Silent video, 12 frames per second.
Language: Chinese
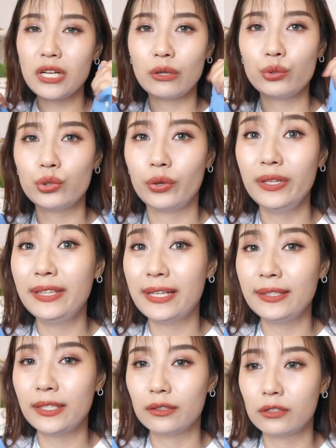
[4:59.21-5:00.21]
上去有一
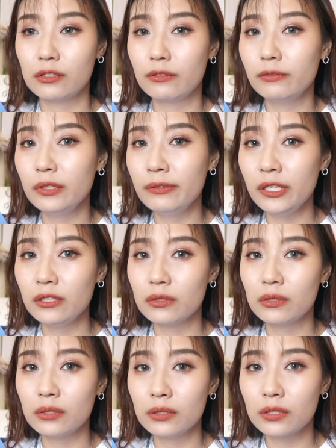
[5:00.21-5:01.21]
点点的微微的
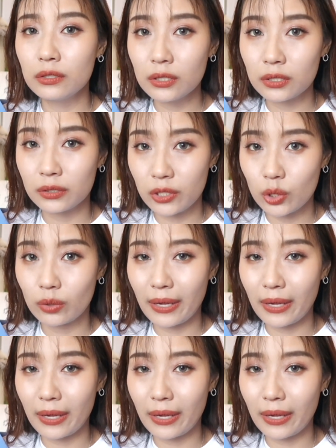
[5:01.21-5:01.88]
涩涩的那种